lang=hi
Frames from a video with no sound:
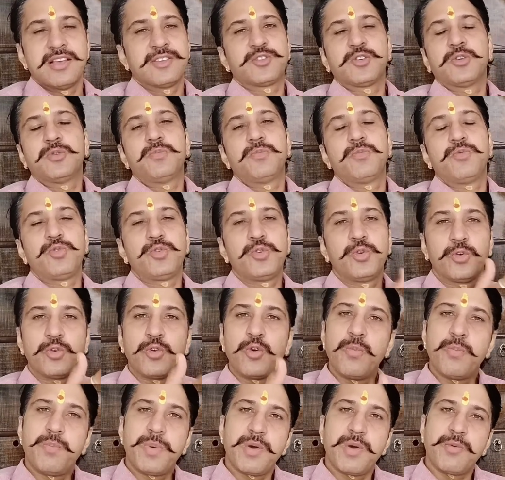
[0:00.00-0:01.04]
सो
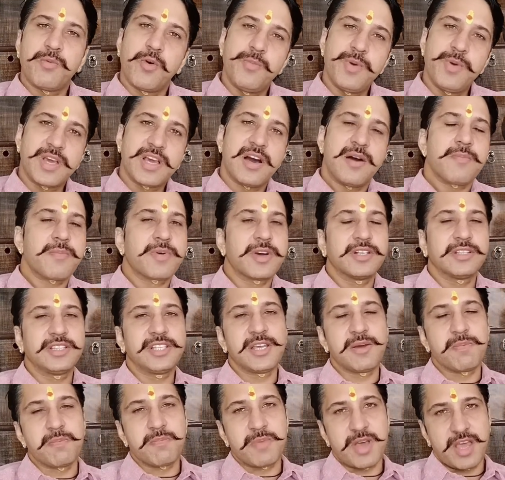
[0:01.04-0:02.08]
यूट्यूब पे वो भी काम
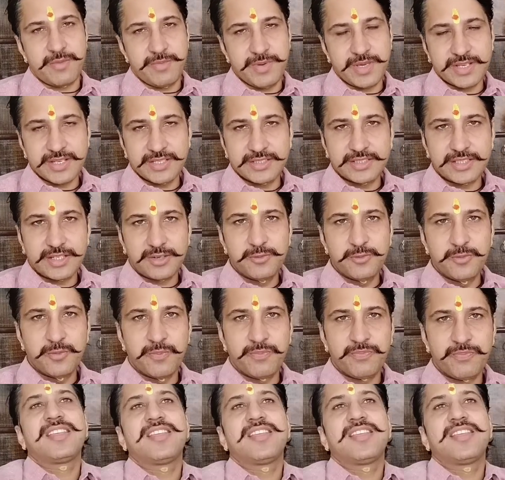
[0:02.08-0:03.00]
करती हैं मैं भी करता हूँ